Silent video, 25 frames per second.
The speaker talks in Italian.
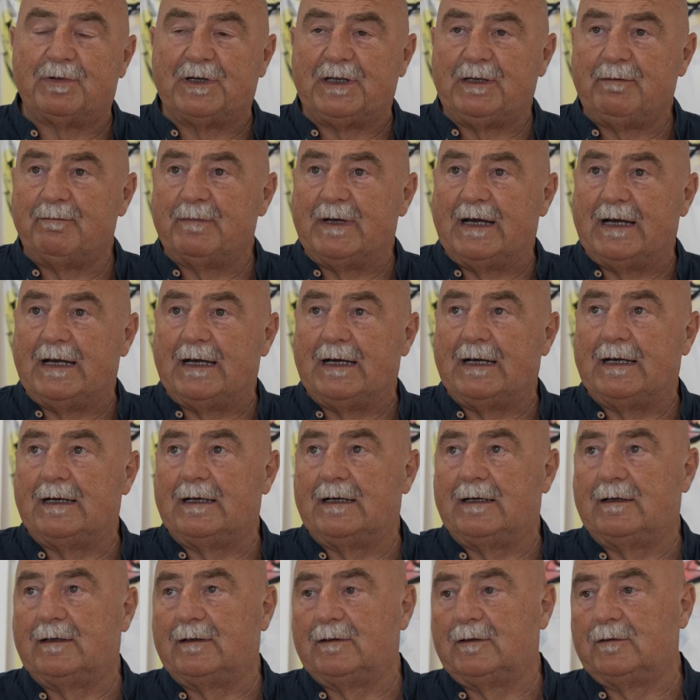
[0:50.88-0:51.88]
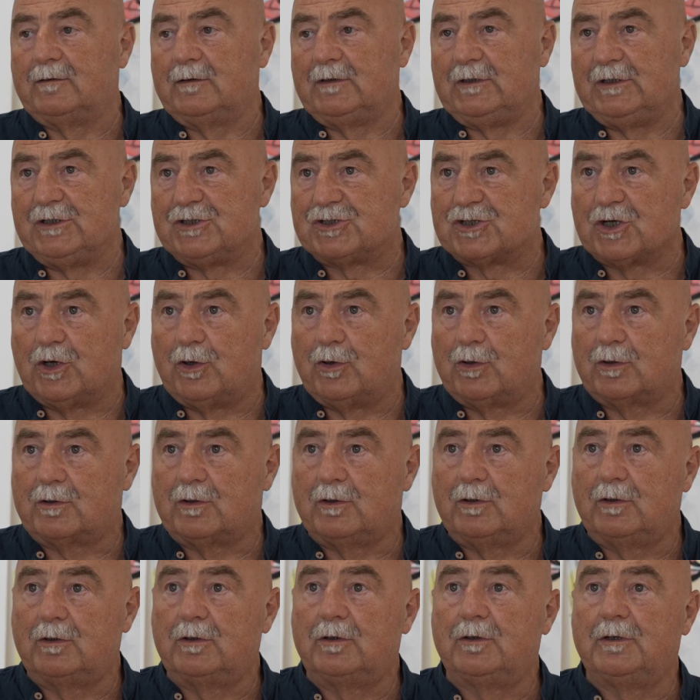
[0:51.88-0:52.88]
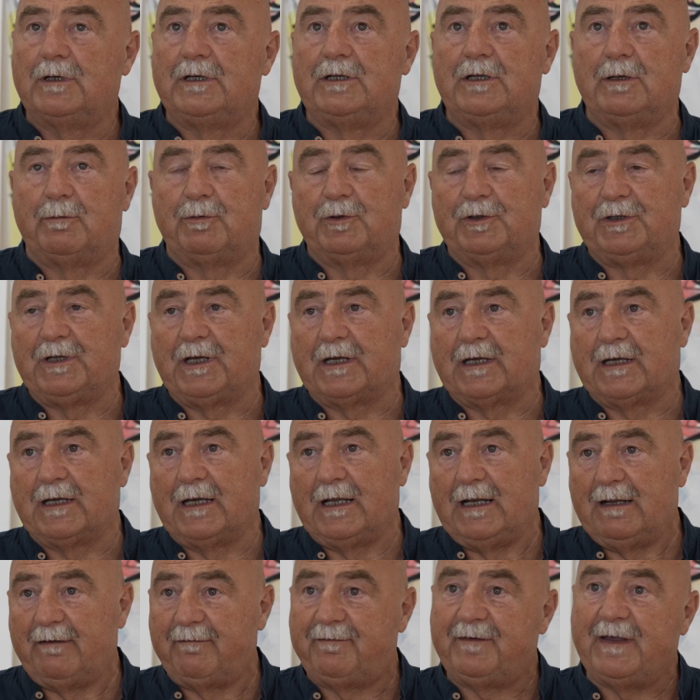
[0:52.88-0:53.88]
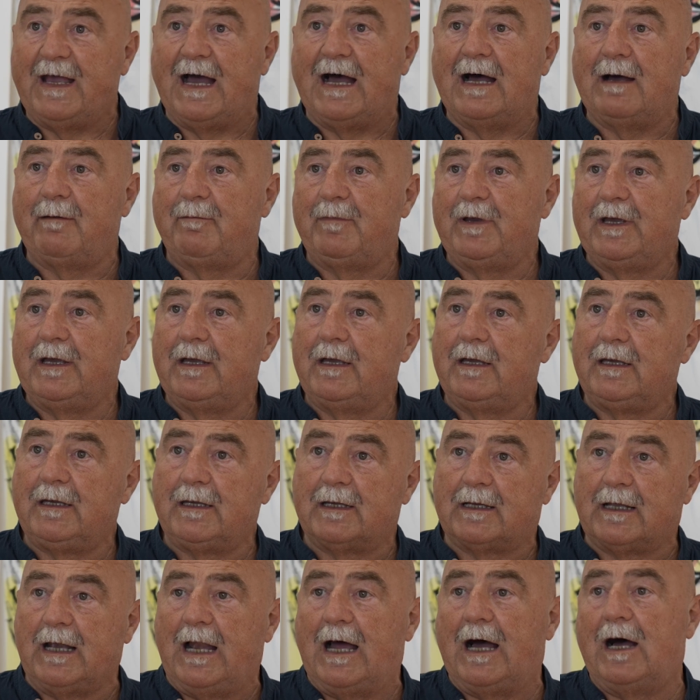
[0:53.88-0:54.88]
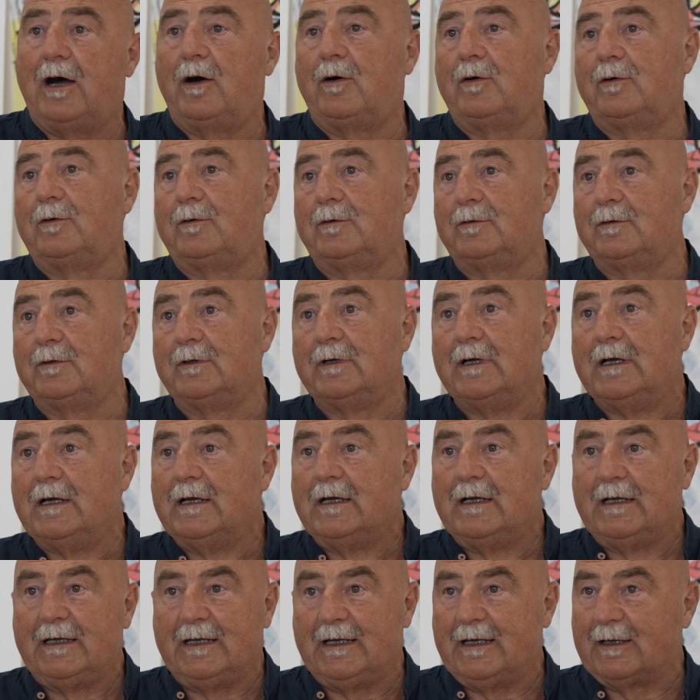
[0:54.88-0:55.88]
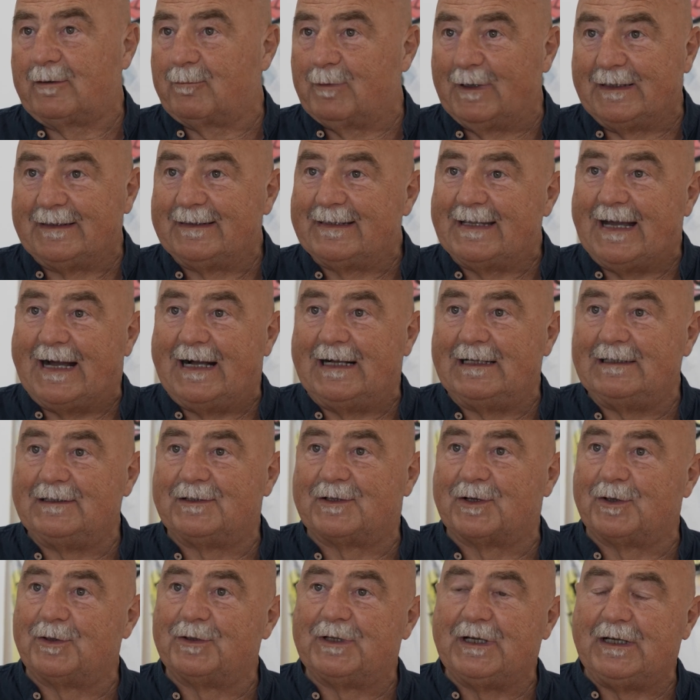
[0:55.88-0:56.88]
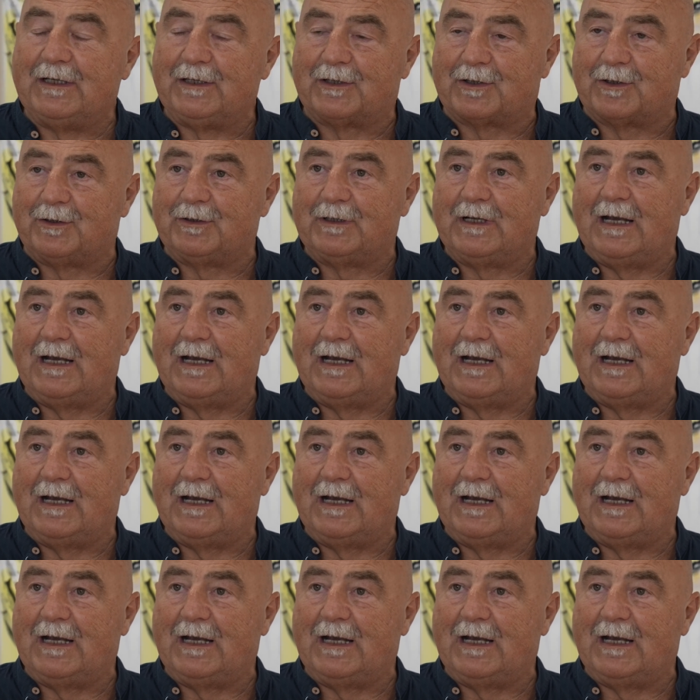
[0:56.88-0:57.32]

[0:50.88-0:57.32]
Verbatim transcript: prima il gioco e dopodiché le fiabe, i clown, e quant'altro dentro